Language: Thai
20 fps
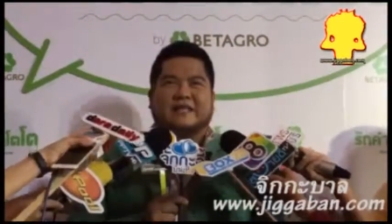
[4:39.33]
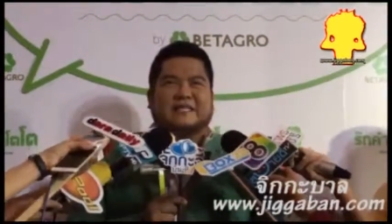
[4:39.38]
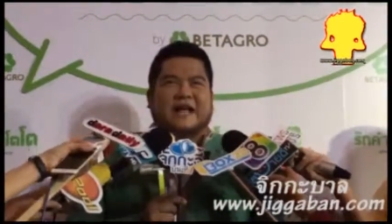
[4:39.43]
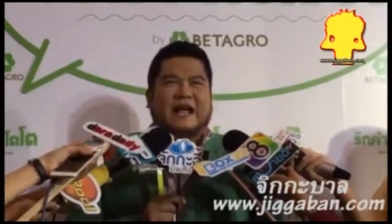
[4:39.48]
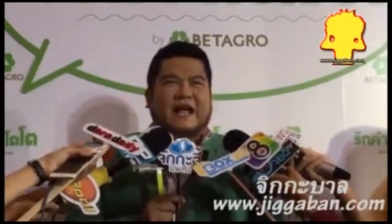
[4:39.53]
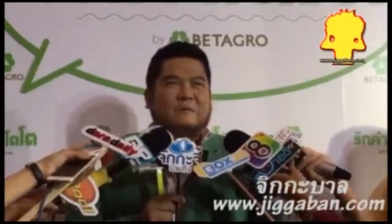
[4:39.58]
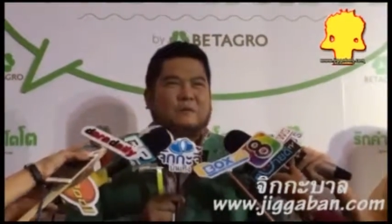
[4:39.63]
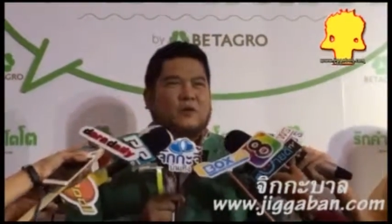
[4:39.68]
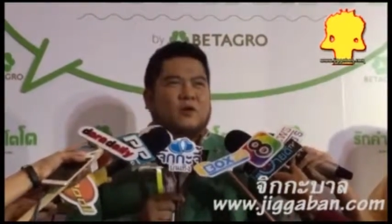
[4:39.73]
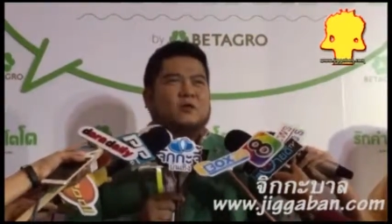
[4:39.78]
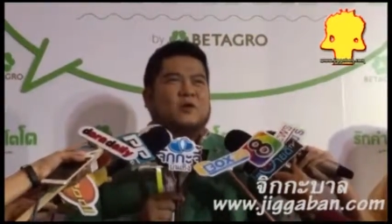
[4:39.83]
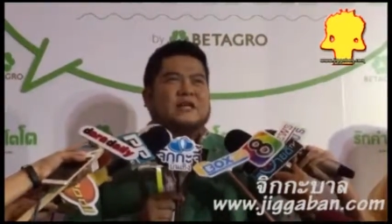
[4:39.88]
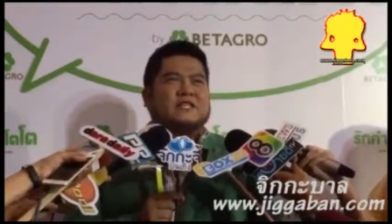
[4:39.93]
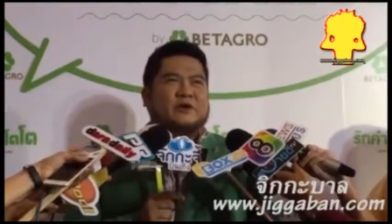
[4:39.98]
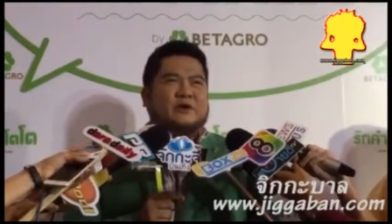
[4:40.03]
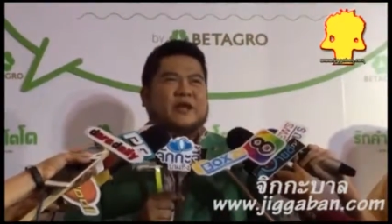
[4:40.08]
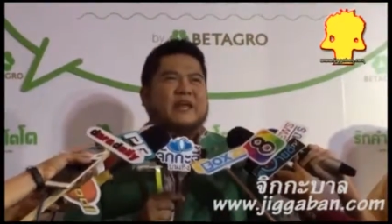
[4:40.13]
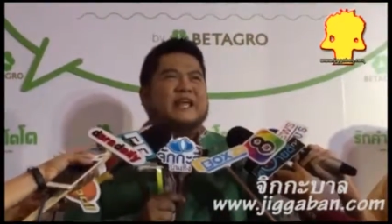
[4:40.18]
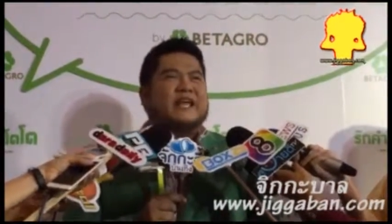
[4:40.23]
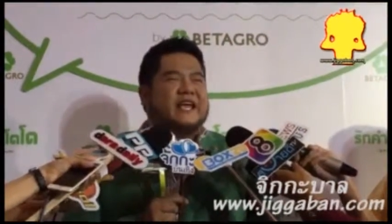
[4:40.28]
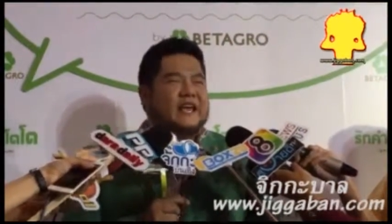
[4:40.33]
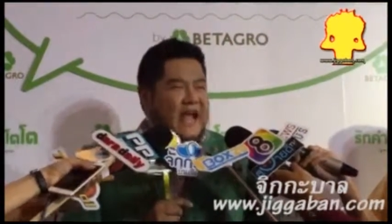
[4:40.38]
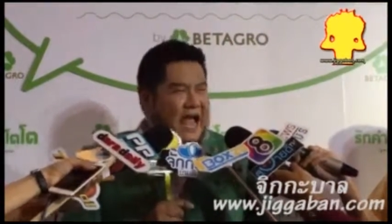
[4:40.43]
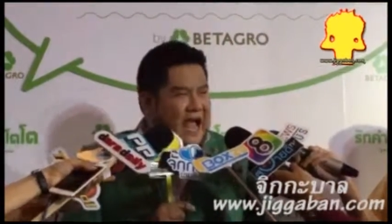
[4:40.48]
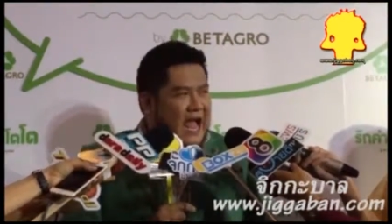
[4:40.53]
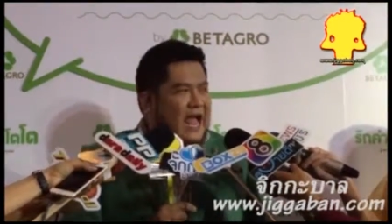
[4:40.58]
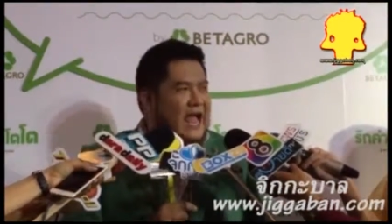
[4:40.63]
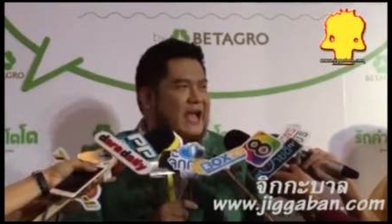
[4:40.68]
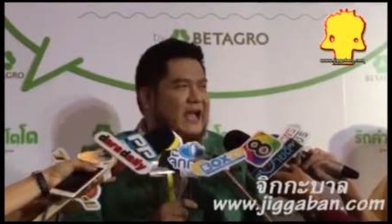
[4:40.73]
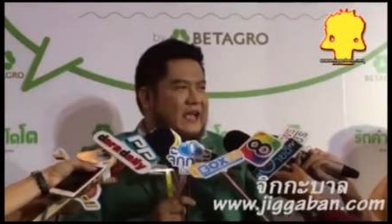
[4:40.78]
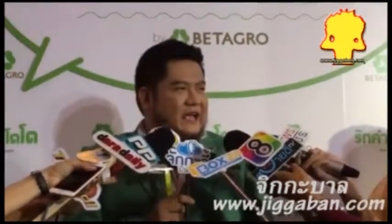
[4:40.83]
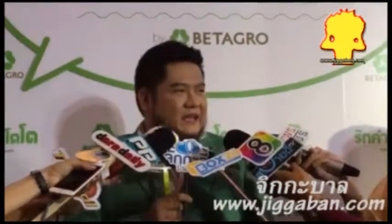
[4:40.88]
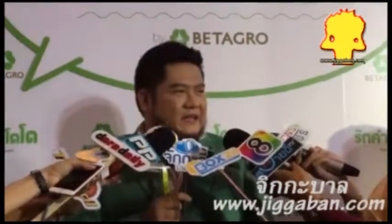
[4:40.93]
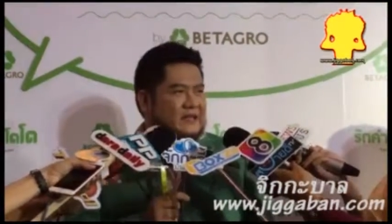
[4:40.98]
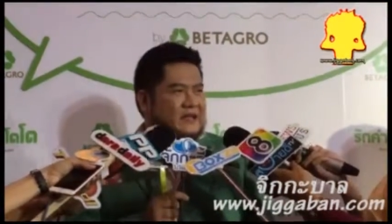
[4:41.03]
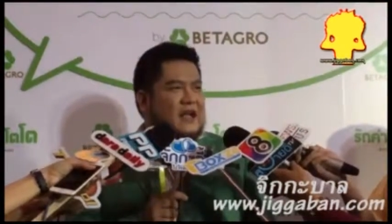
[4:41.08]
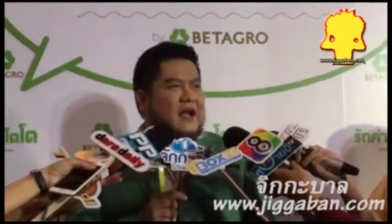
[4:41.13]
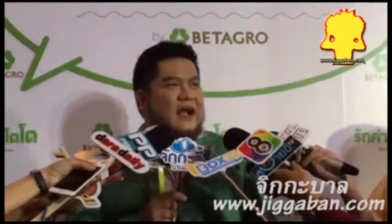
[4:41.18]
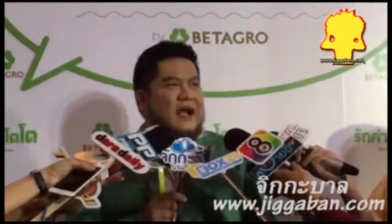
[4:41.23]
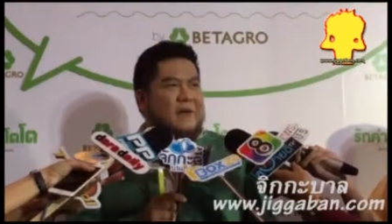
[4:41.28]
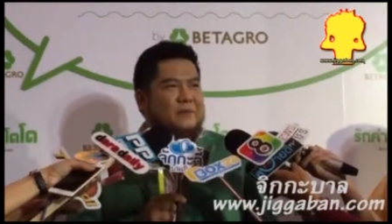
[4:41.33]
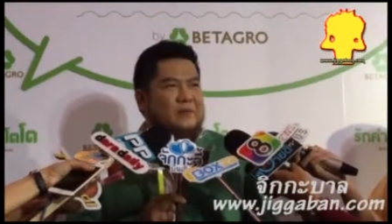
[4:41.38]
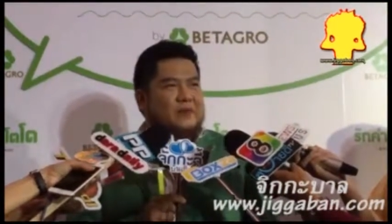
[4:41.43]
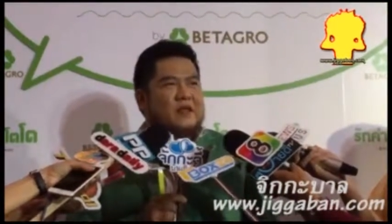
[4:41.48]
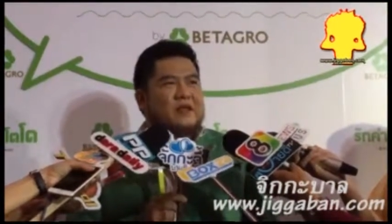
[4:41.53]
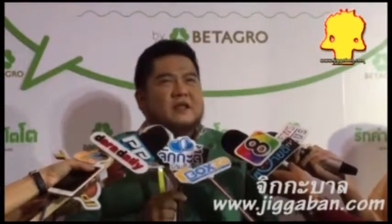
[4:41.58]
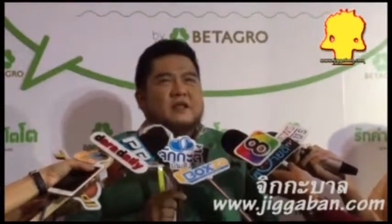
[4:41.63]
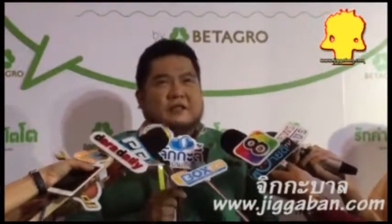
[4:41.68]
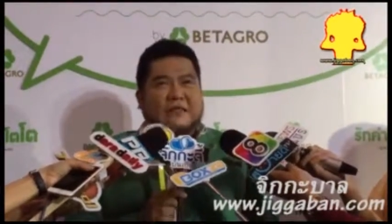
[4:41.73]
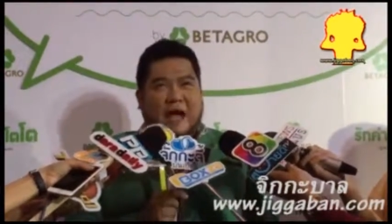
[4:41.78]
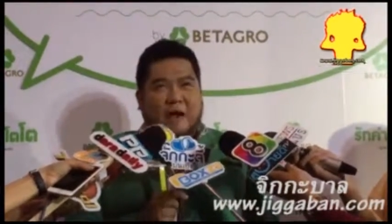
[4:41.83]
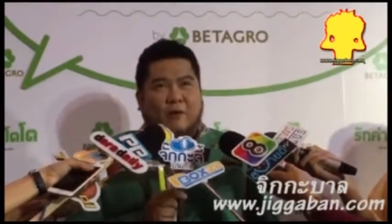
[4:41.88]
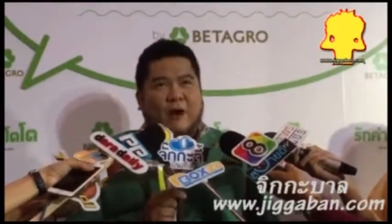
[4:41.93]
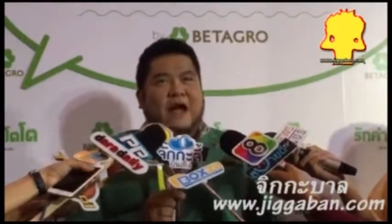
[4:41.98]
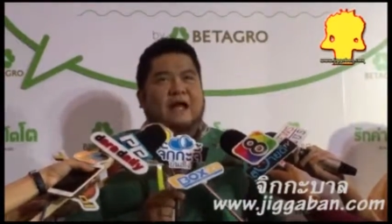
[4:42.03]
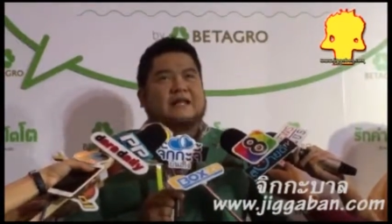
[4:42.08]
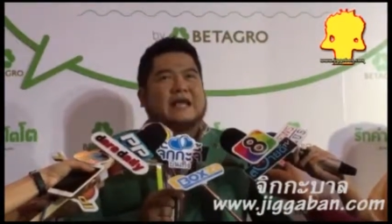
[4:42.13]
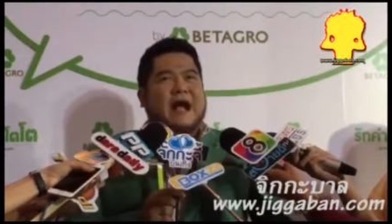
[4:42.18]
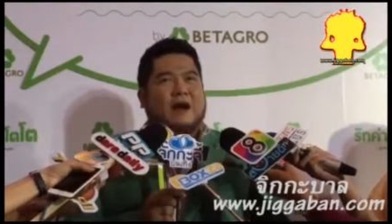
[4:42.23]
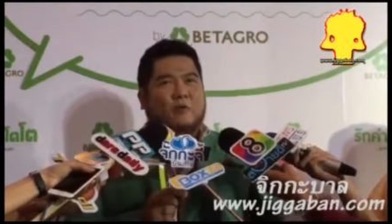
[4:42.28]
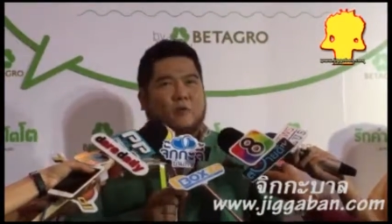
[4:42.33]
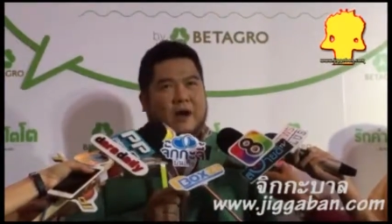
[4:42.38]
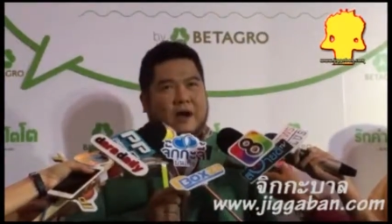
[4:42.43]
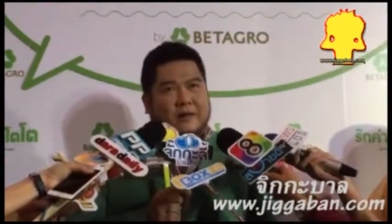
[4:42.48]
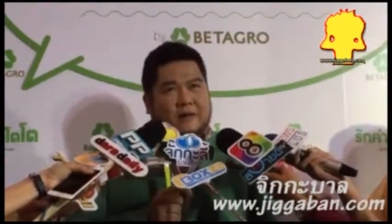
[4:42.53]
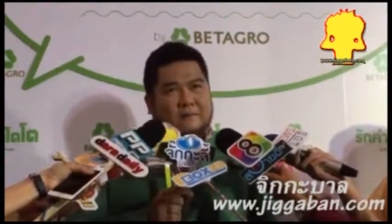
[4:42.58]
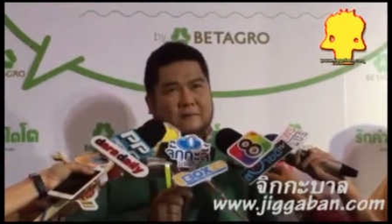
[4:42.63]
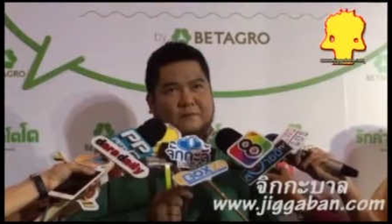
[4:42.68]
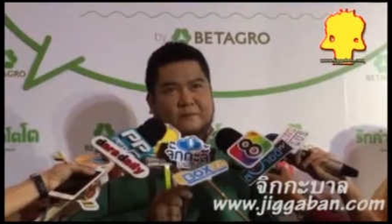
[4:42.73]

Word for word: ใช้คำพูดว่าชีวิตดีได้ครับแต่ว่าถามว่า